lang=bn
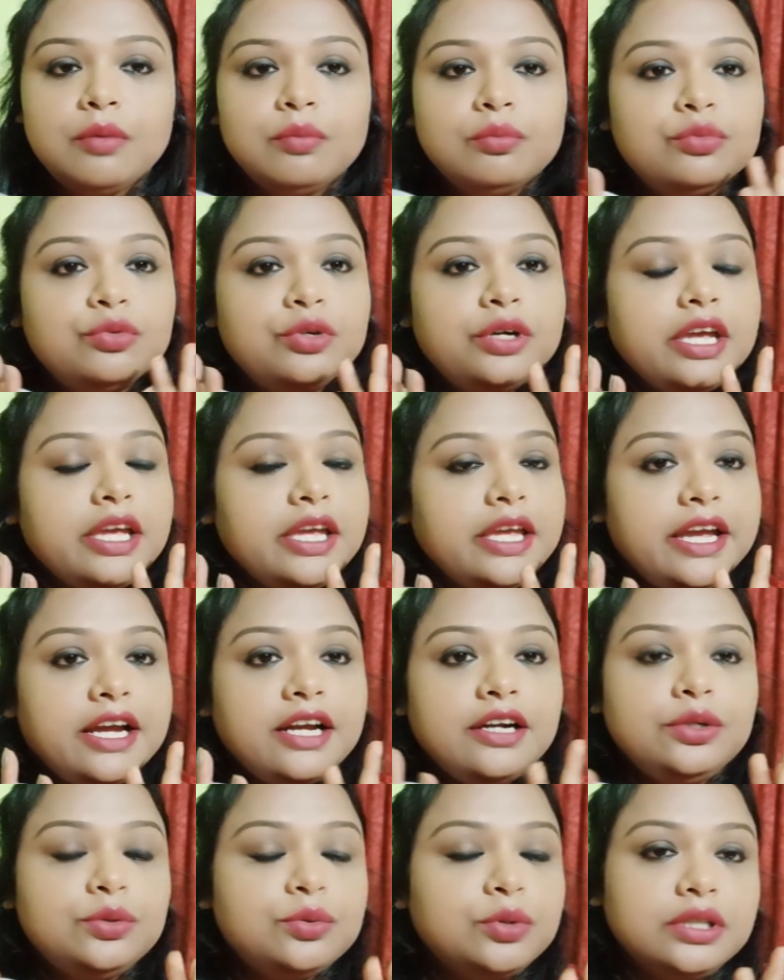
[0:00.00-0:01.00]
মুখে
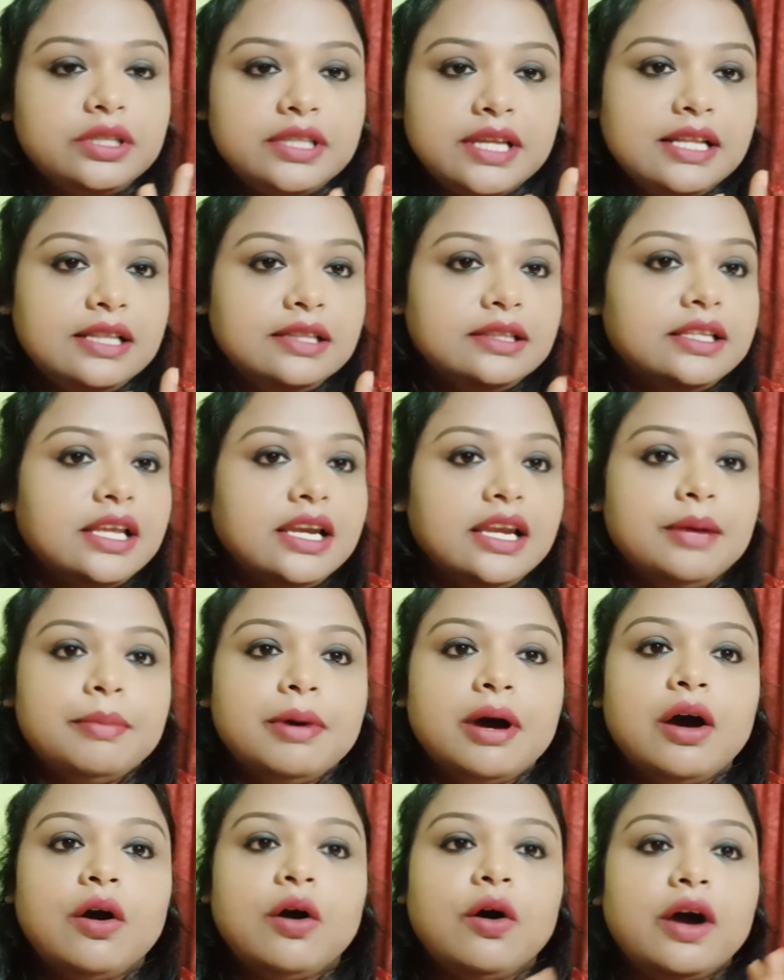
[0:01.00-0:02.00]
একটুও তেল তেলে বা
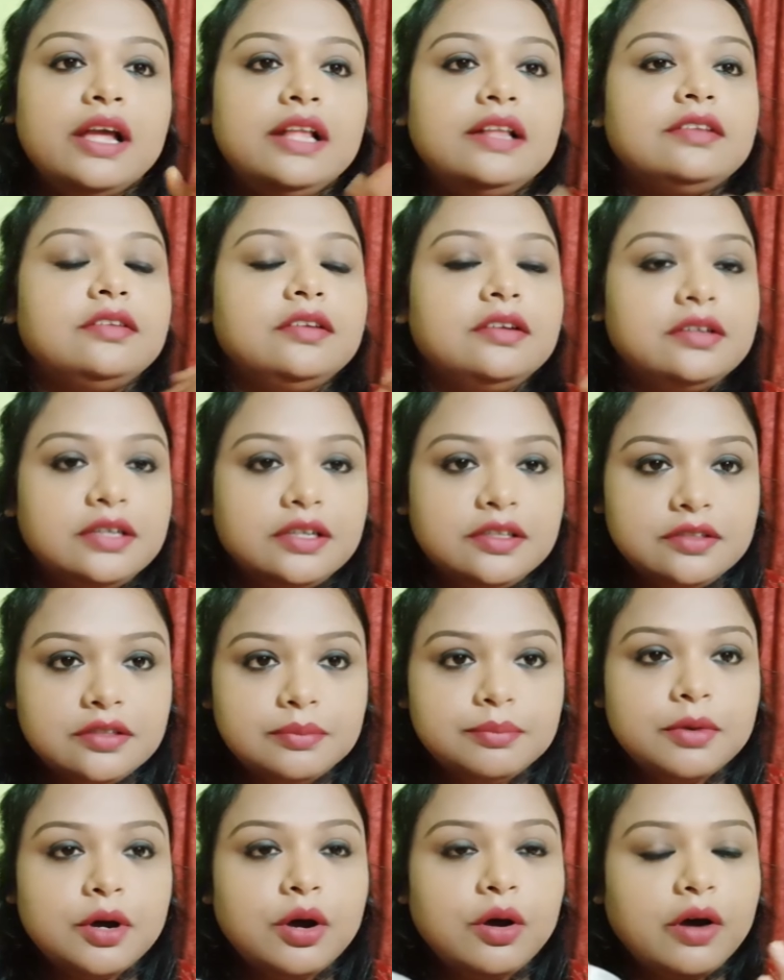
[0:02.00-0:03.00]
অয়েল সিক্রেশন
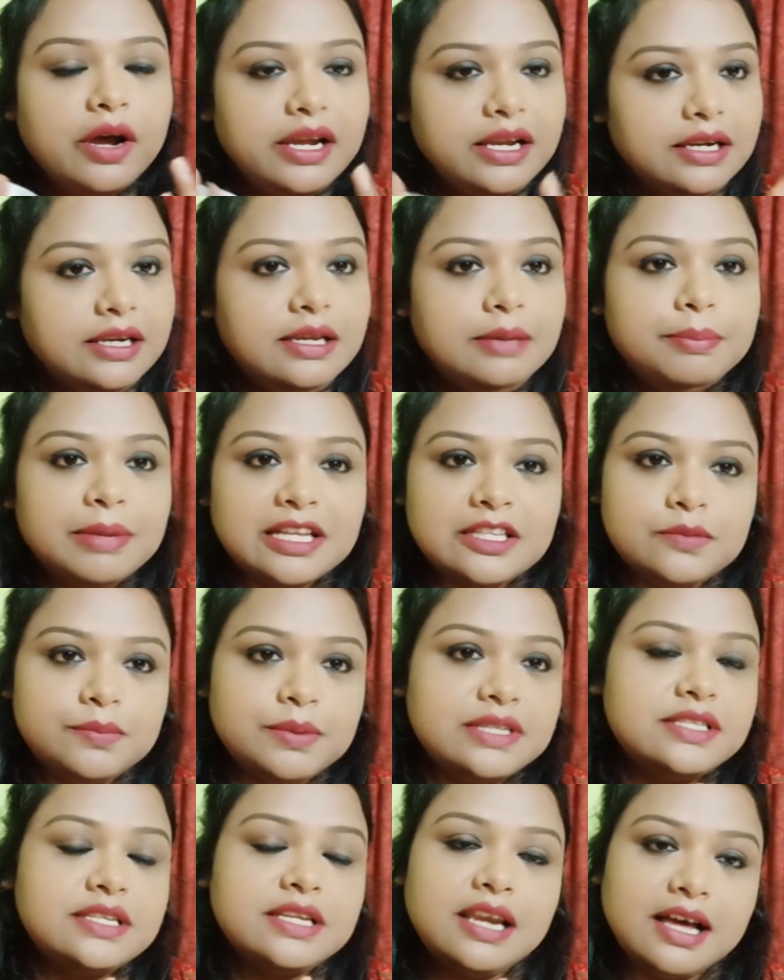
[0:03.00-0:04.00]
বা অয়েলি প্যাচ
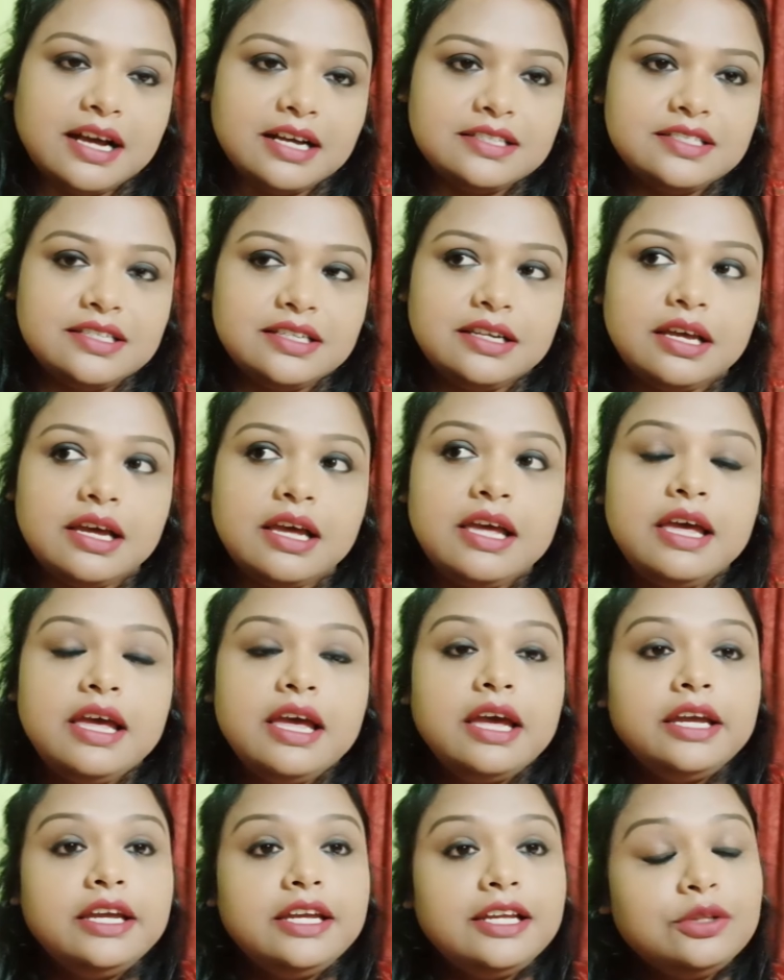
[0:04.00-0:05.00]
প্যাচে লাগছে না
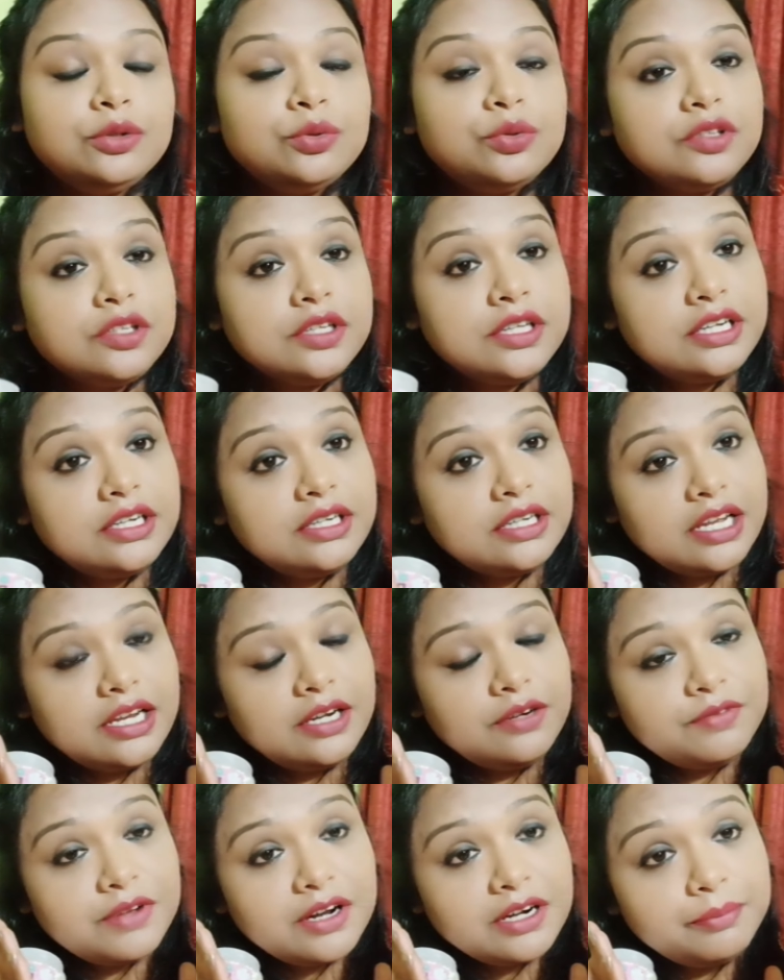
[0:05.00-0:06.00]
কিন্তু স্কিনটা
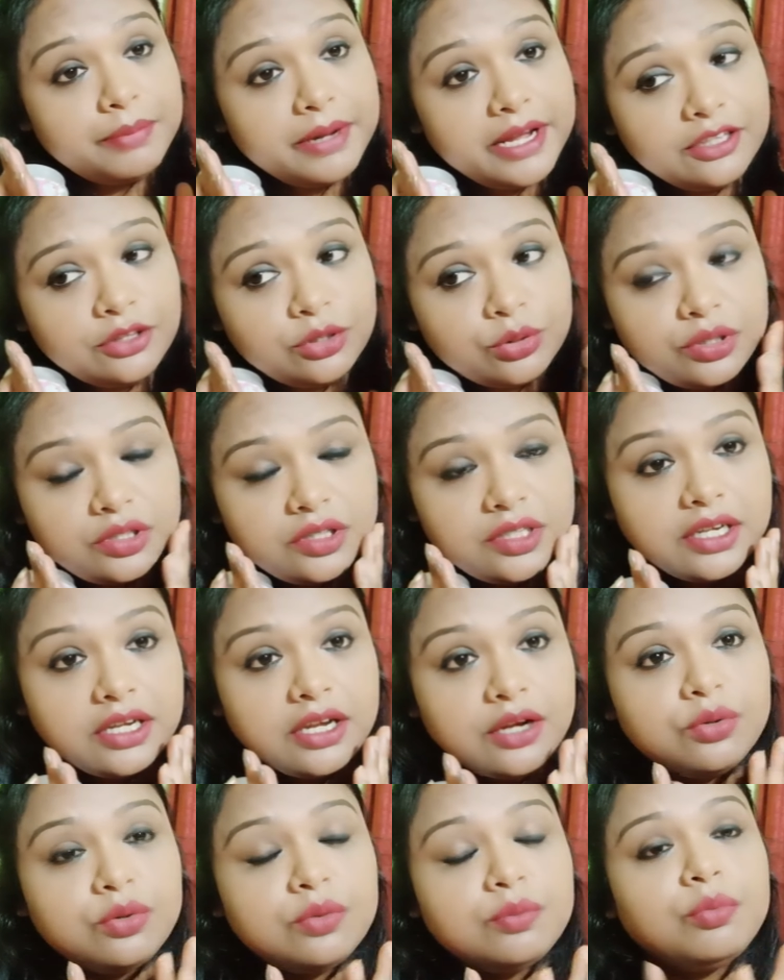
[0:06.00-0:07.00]
ইনফ্যাক্ট ভেতর থেকে
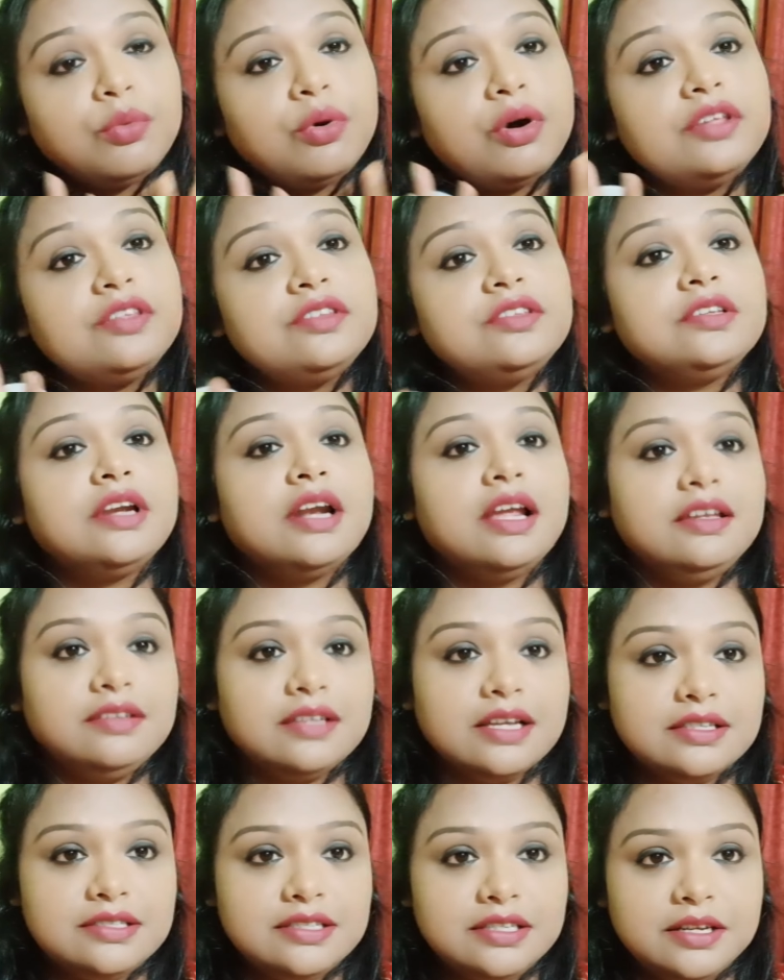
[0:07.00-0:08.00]
খুব ময়েশ্চারাইজ
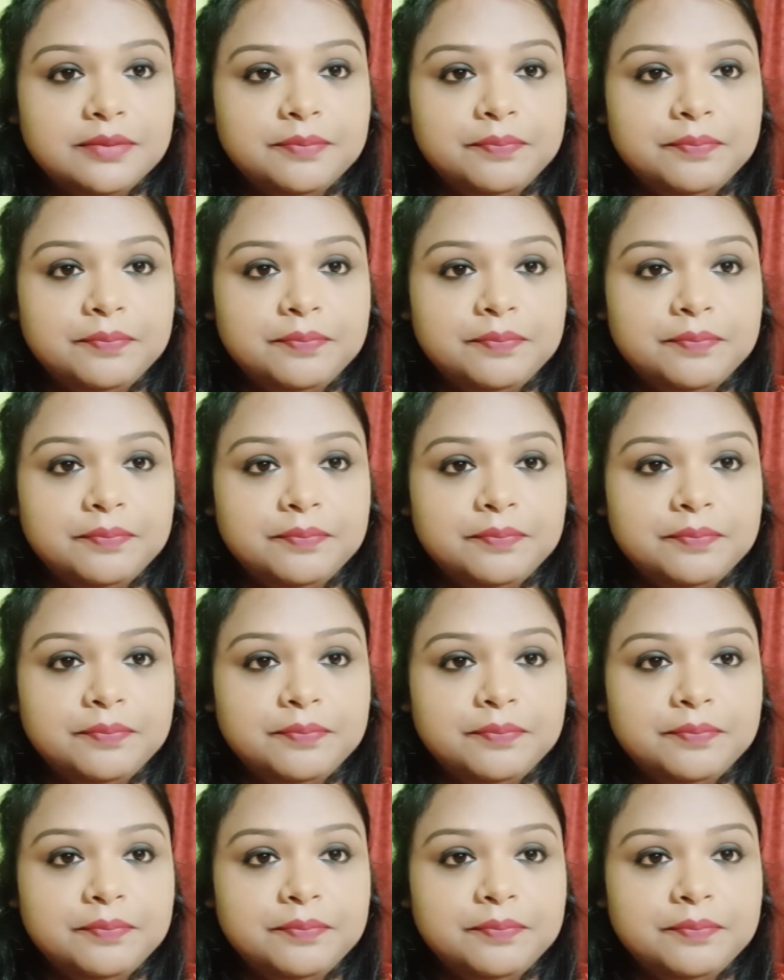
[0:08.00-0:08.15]
আছে